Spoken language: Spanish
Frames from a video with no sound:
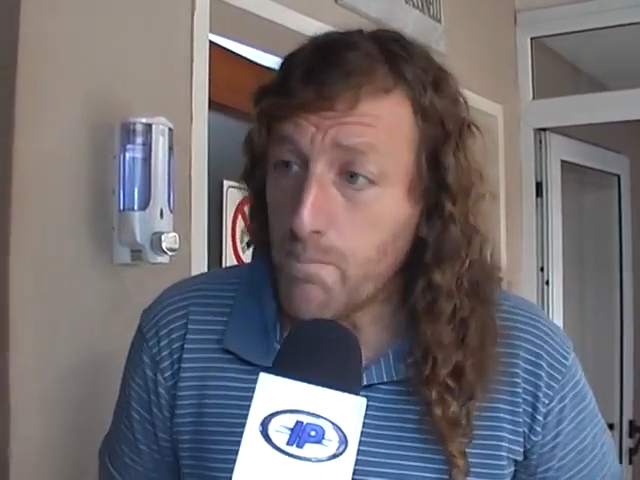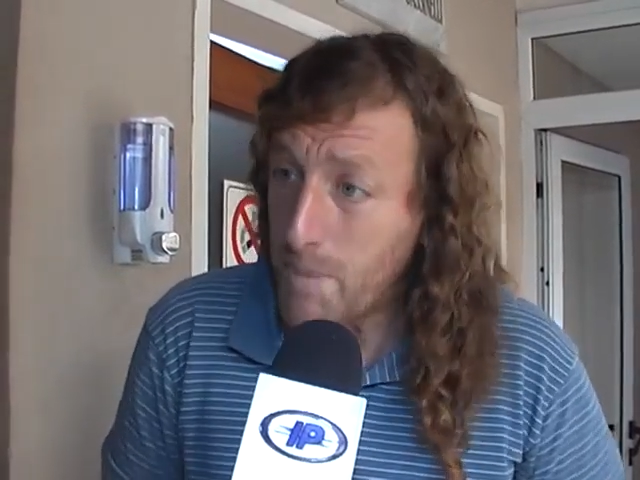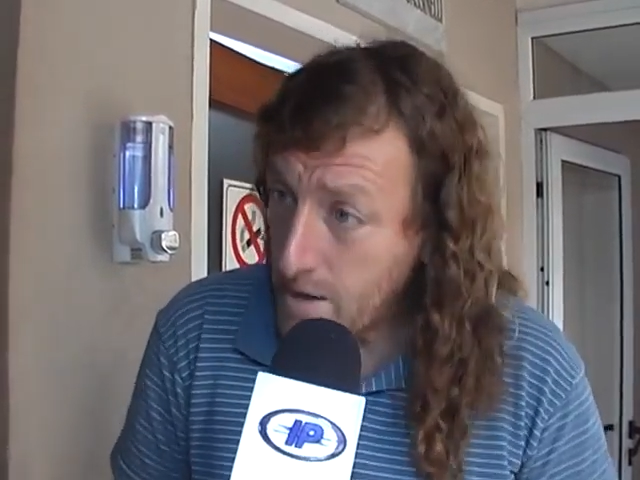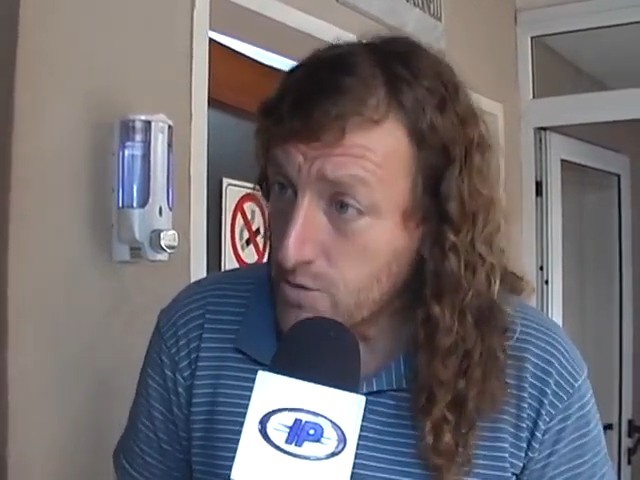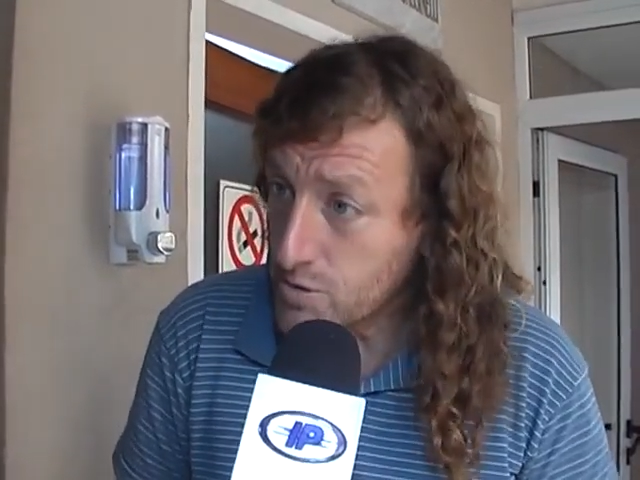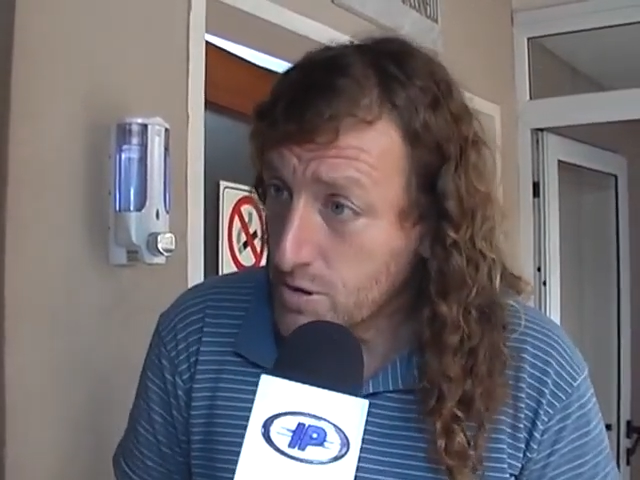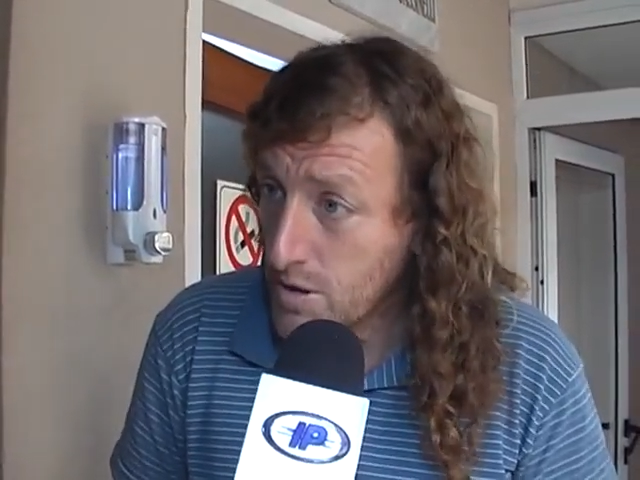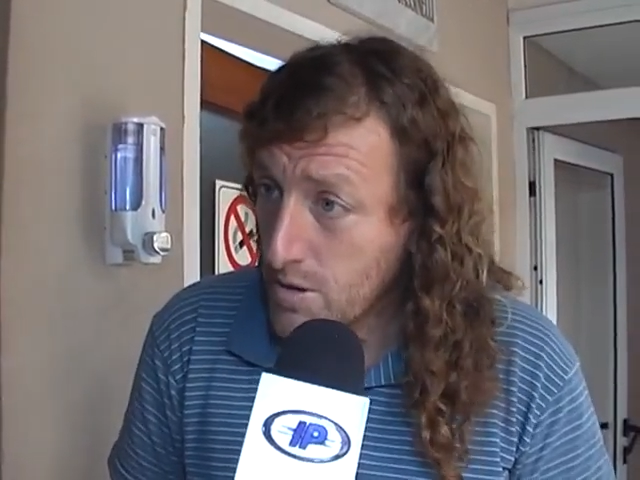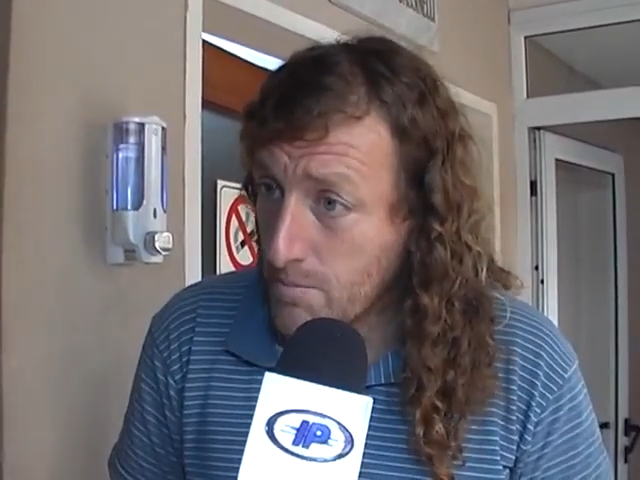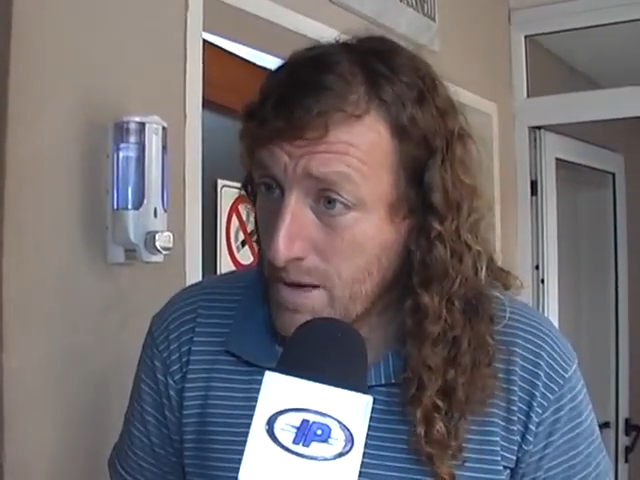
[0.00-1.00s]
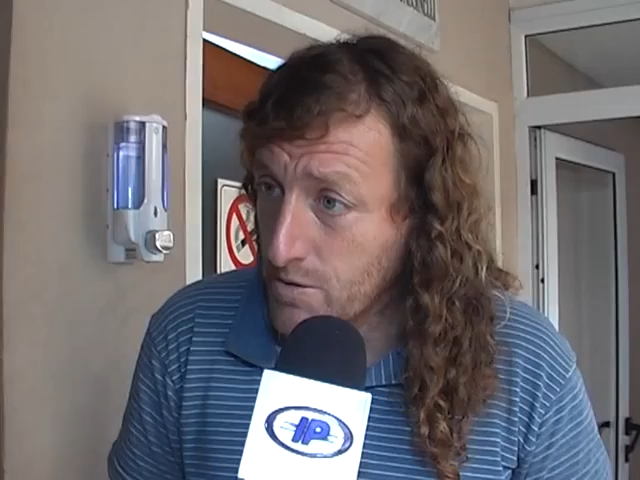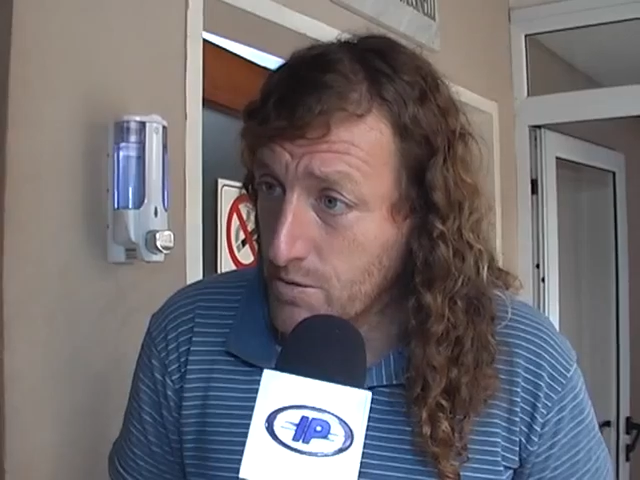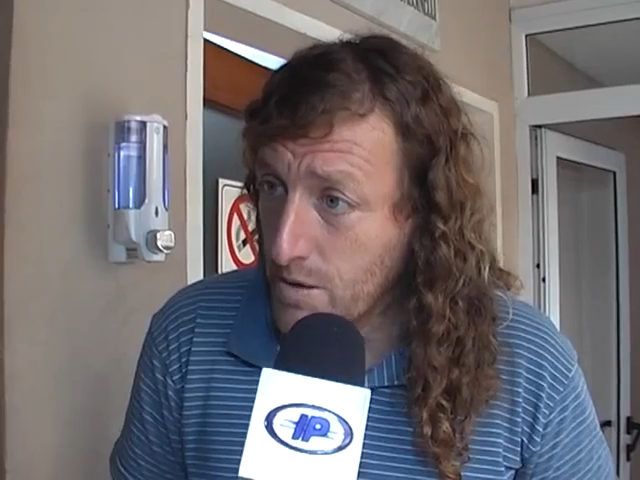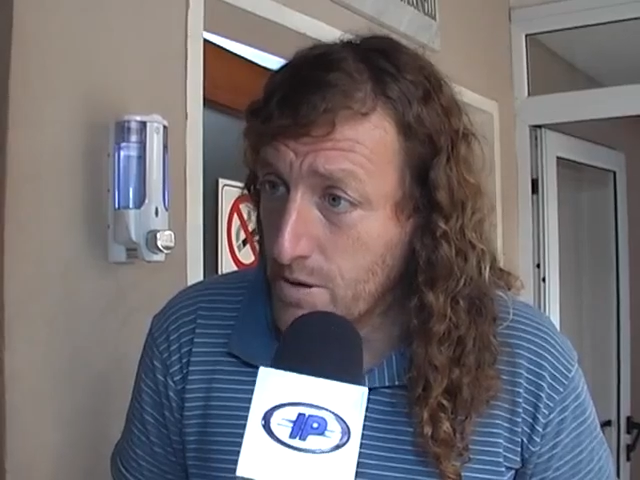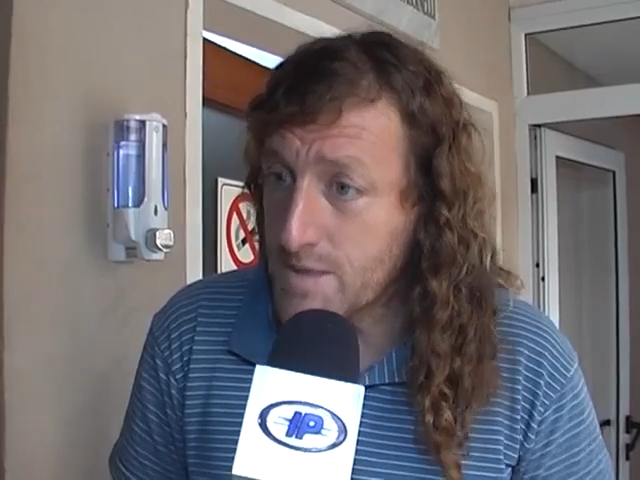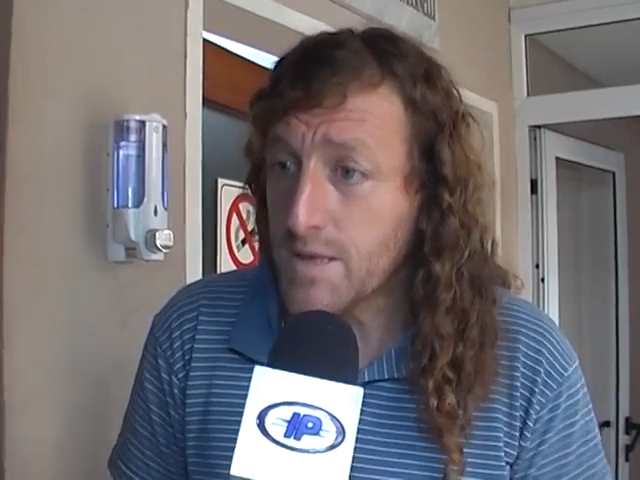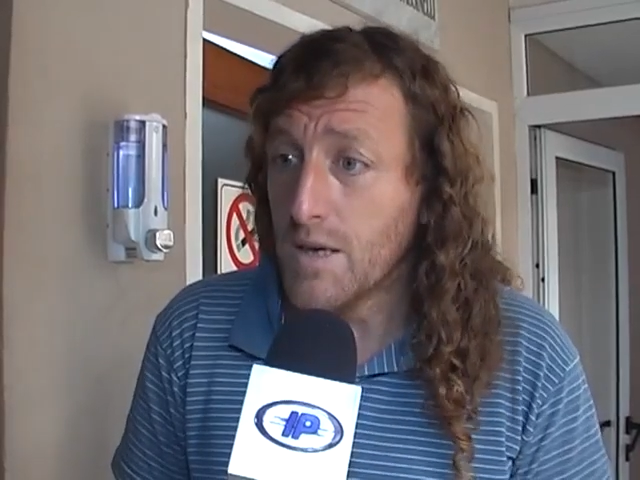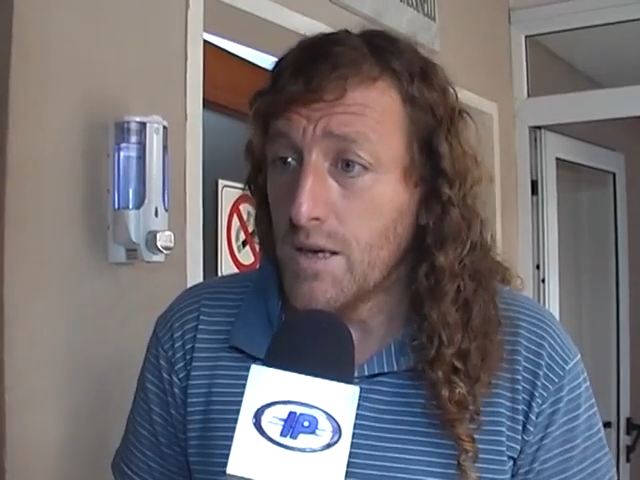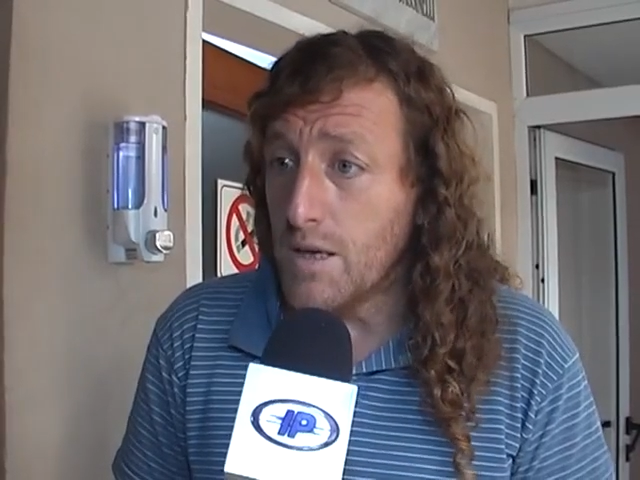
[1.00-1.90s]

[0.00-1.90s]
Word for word: en paros más de una vez,